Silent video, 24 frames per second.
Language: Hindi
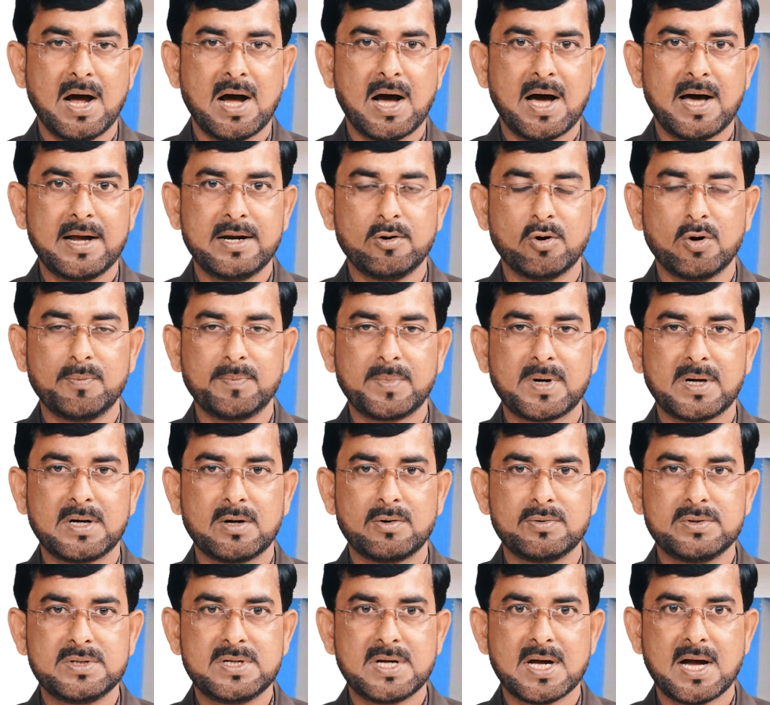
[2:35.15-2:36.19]
हरिओम
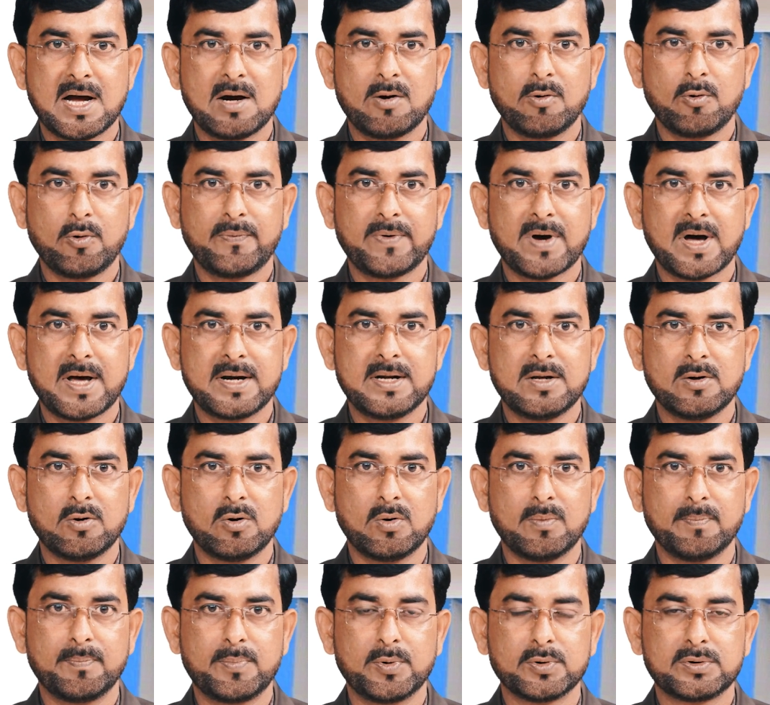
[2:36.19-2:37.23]
कनौजिया उर्फ
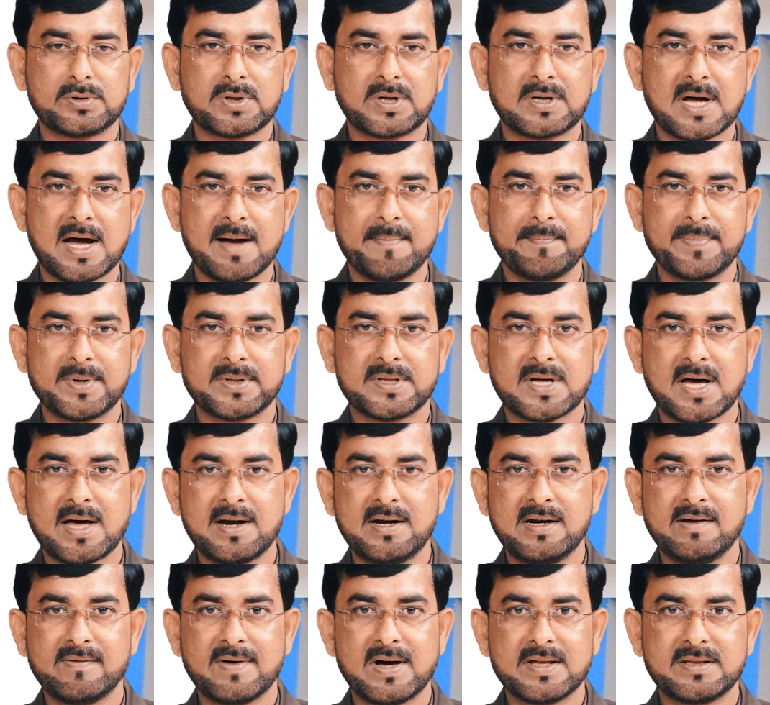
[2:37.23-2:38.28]
हरिओम पुत्र राम प्रसाद
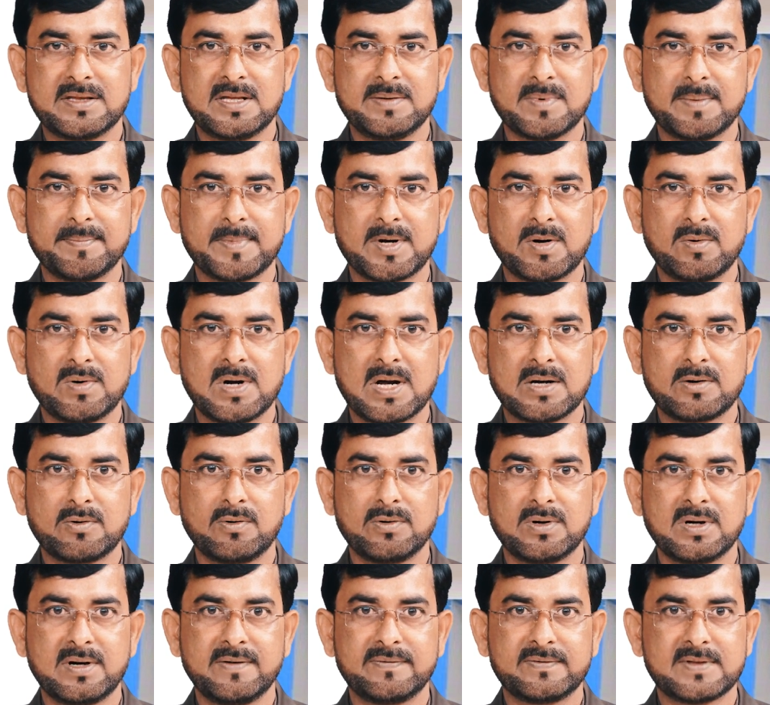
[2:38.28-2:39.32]
निवासी ममरौला को
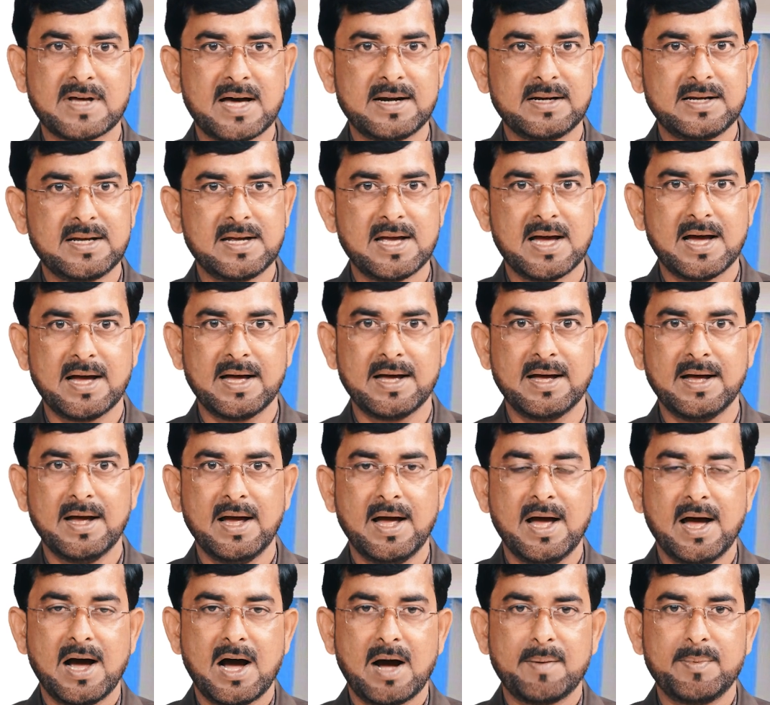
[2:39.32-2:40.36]
गिरफ्तार किया है
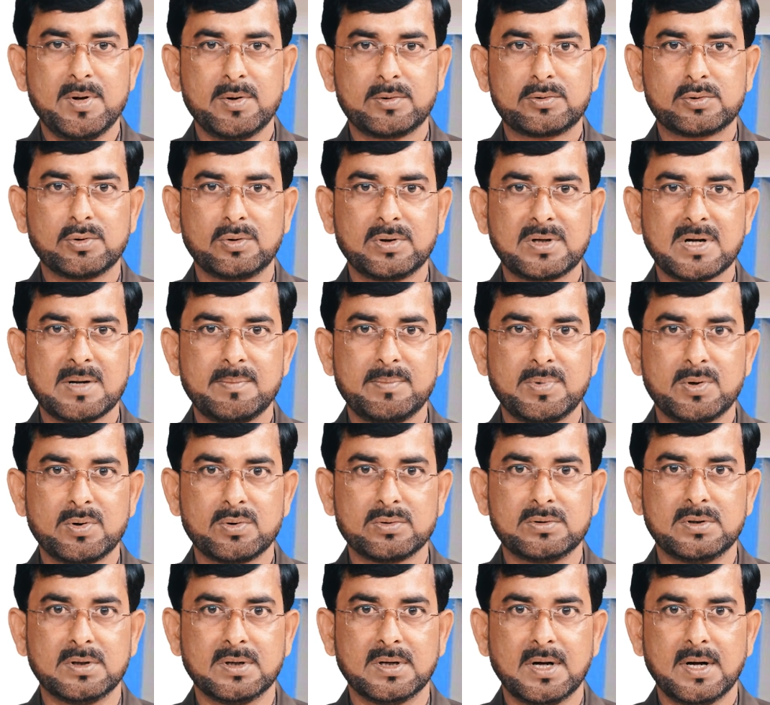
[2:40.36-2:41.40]
अभियुक्तों के
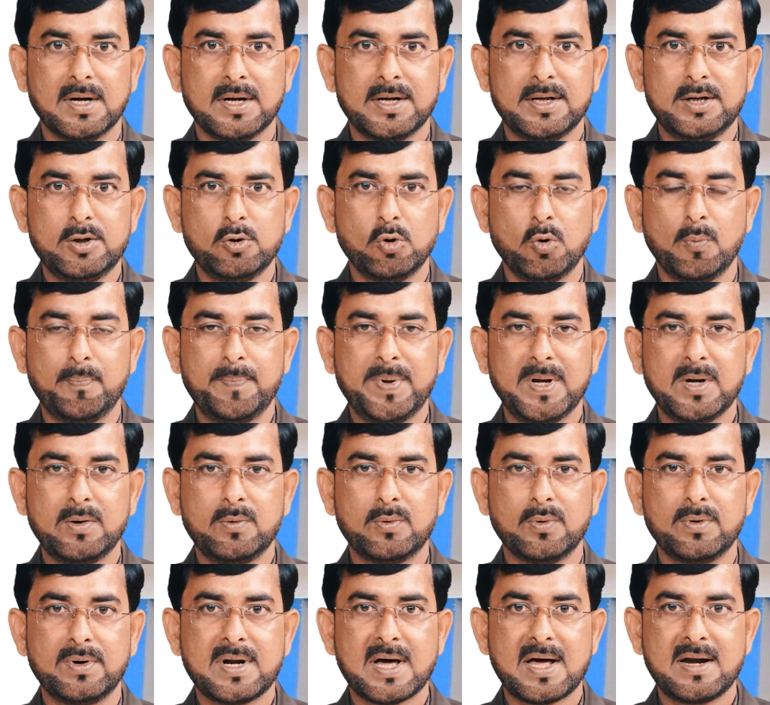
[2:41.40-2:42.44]
विरुद्ध यूपी
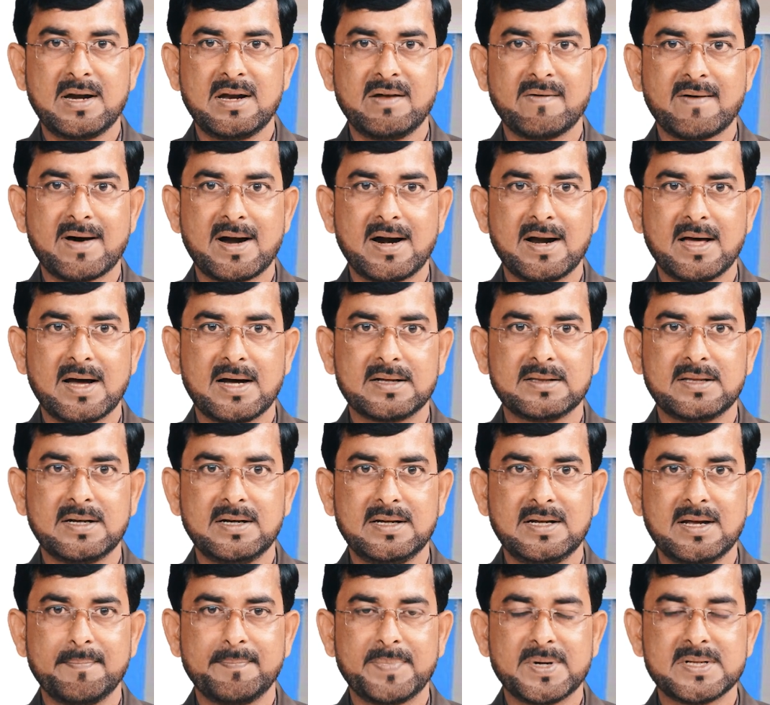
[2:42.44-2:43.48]
गुंडा निवारण
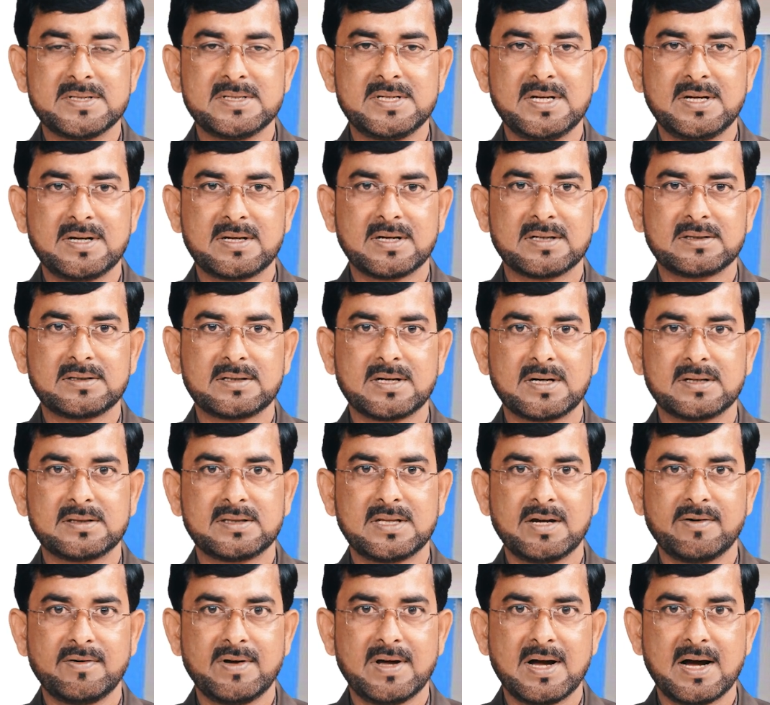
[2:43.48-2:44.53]
अधिनियम पंजीकृत
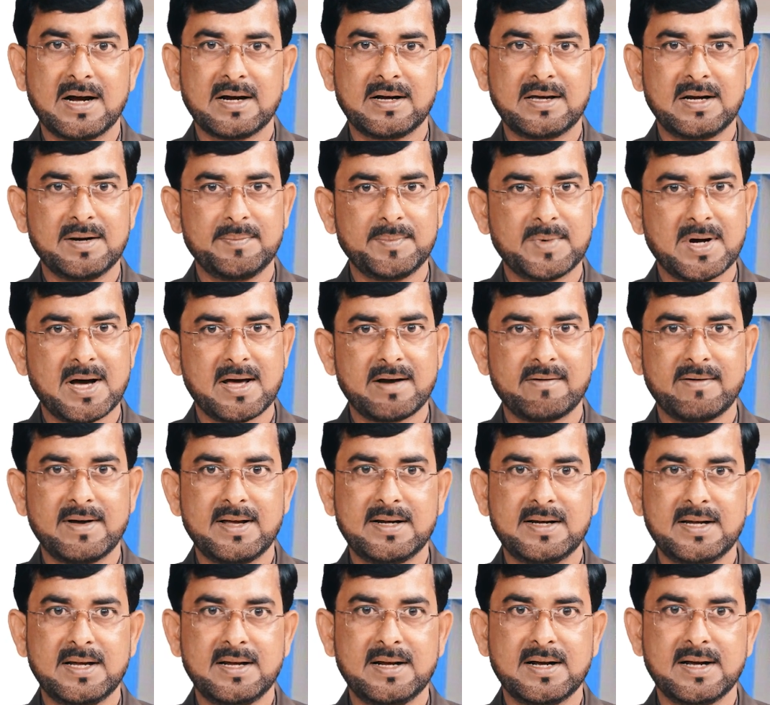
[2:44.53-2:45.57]
करते हुए अग्रिम कार्रवाई
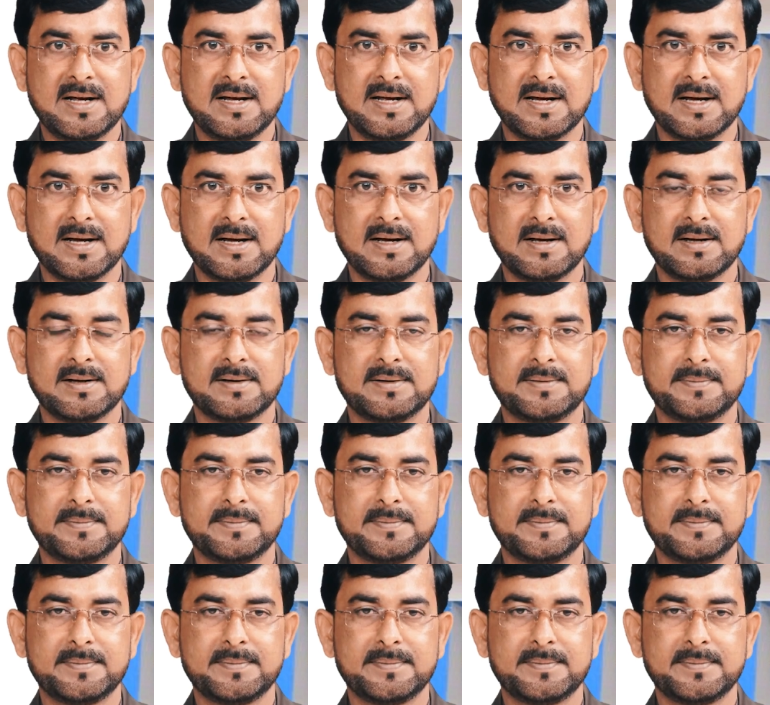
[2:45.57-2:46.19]
की गई है